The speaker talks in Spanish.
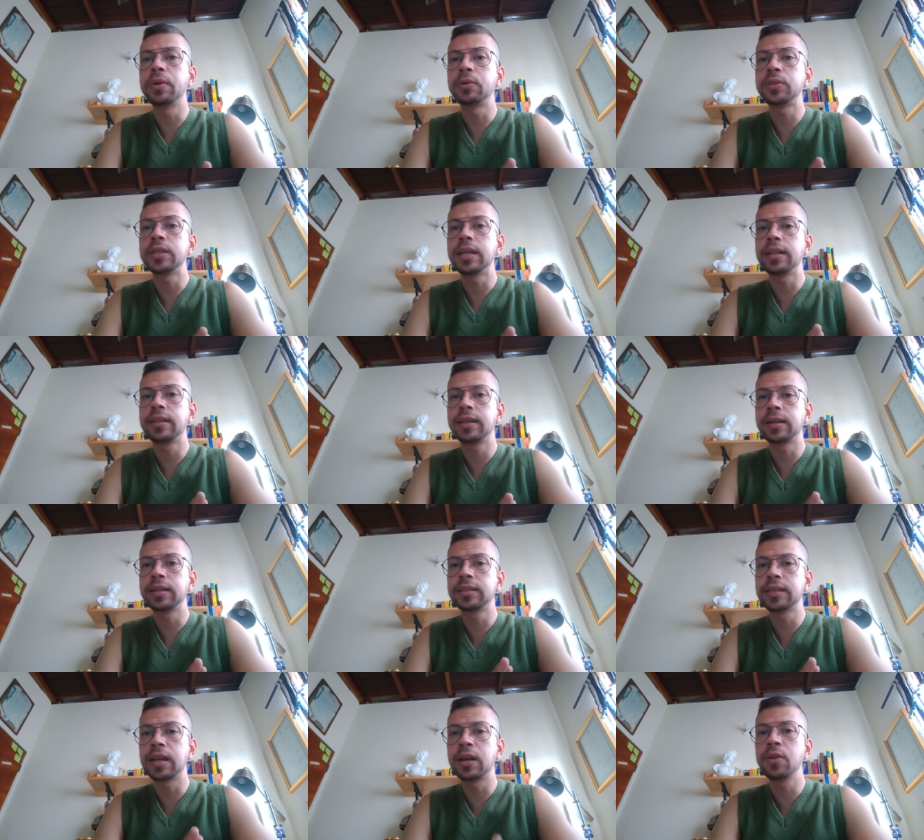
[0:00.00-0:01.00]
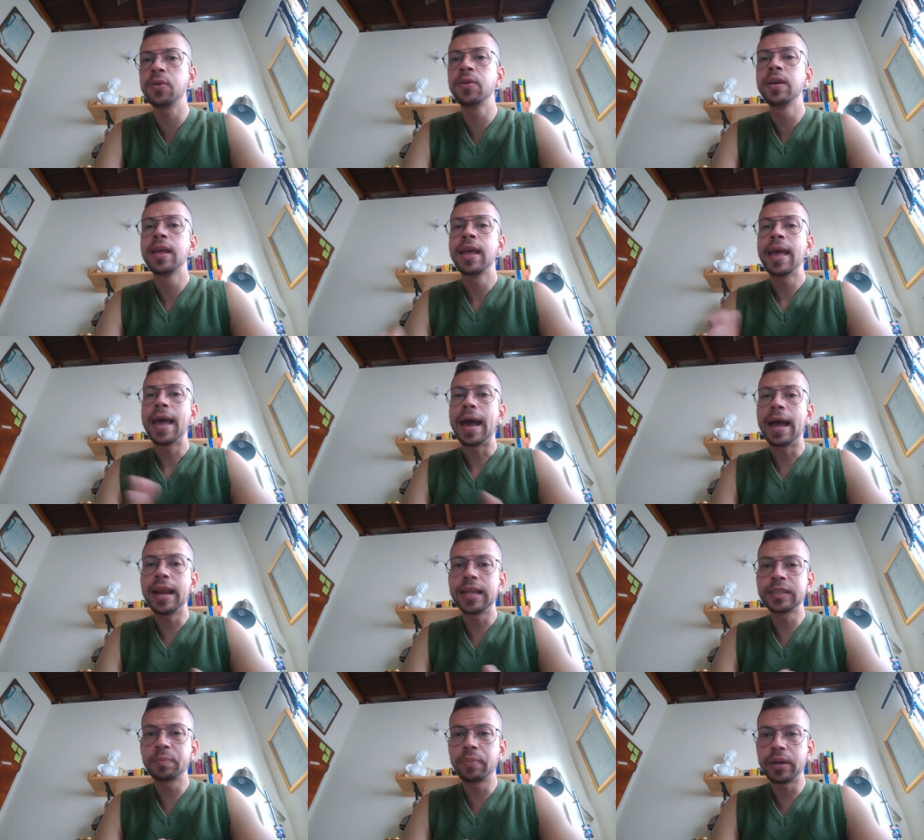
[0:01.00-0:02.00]
pero sin aterrizarlo
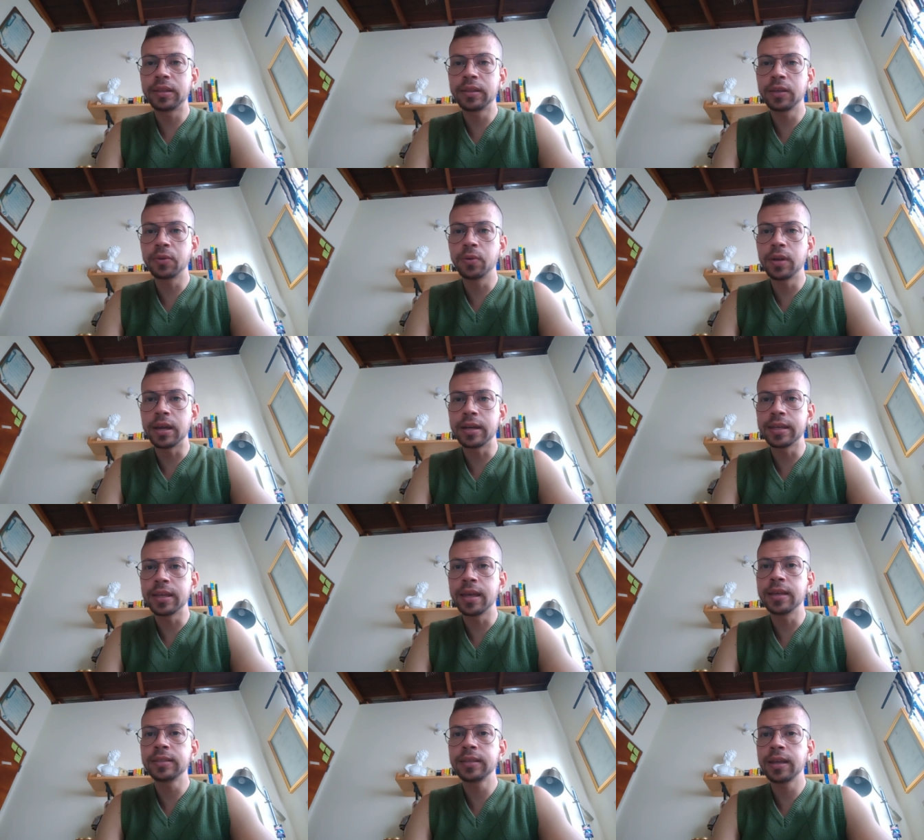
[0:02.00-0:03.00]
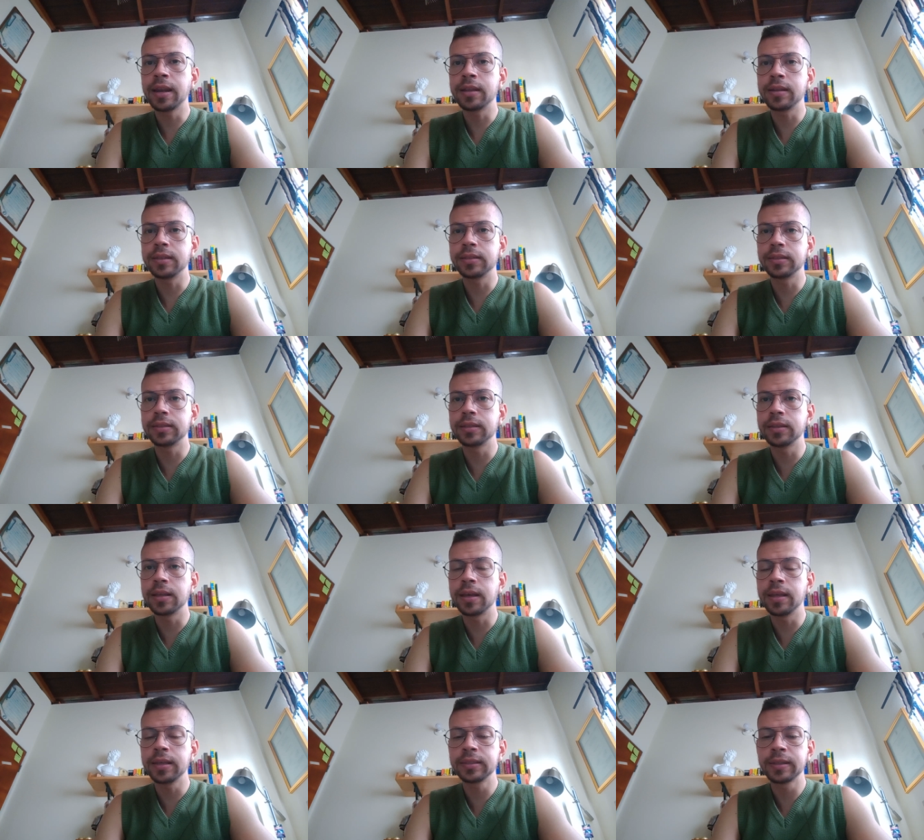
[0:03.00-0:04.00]
a las particularidades y a las
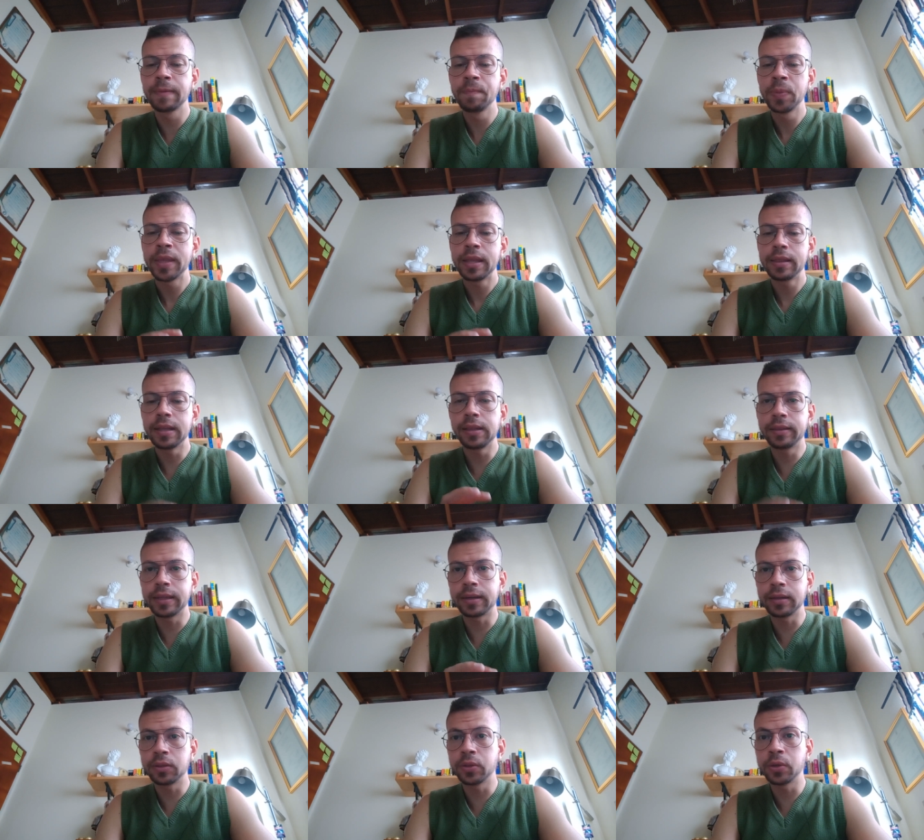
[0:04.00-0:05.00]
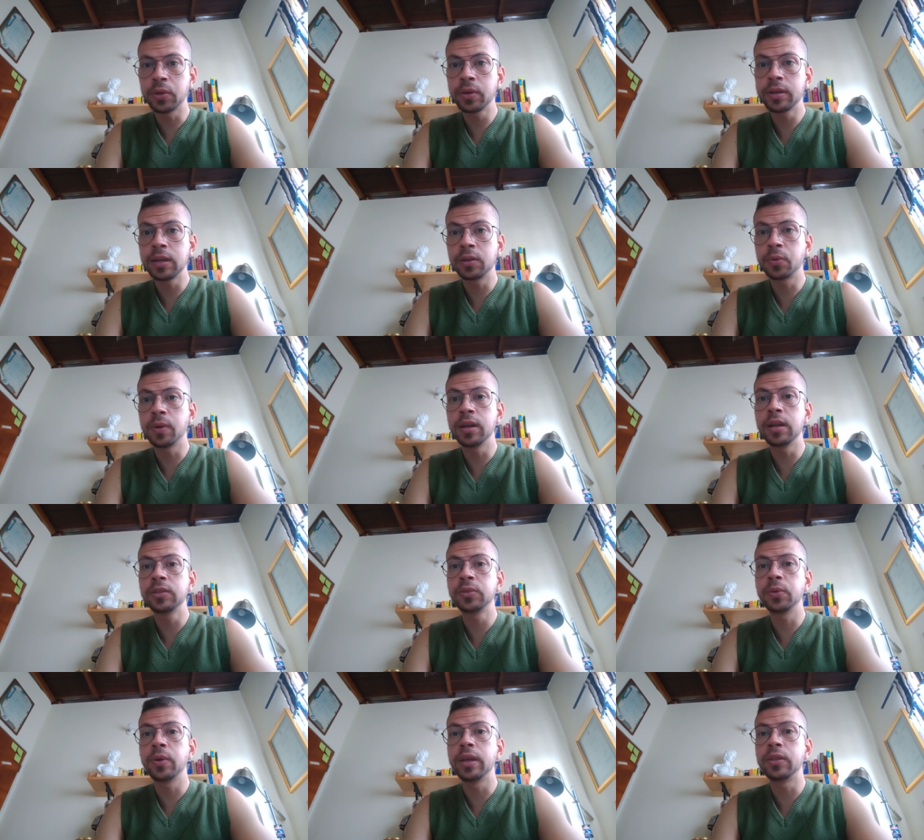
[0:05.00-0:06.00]
necesidades del territorio en el cual
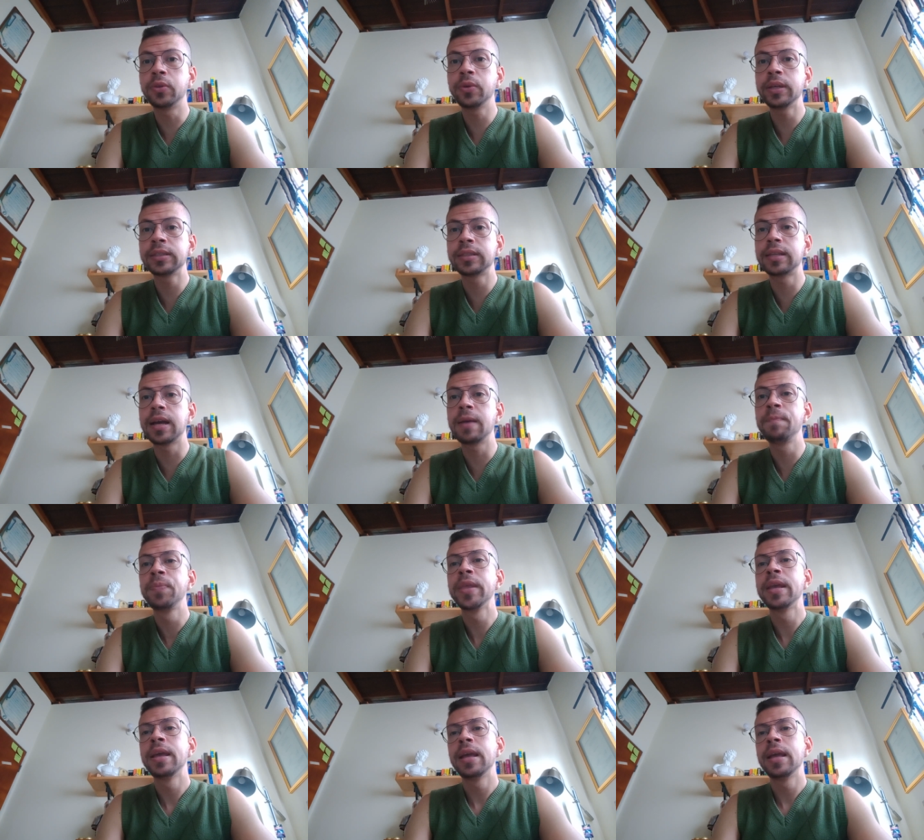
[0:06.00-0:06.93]
el sujeto está,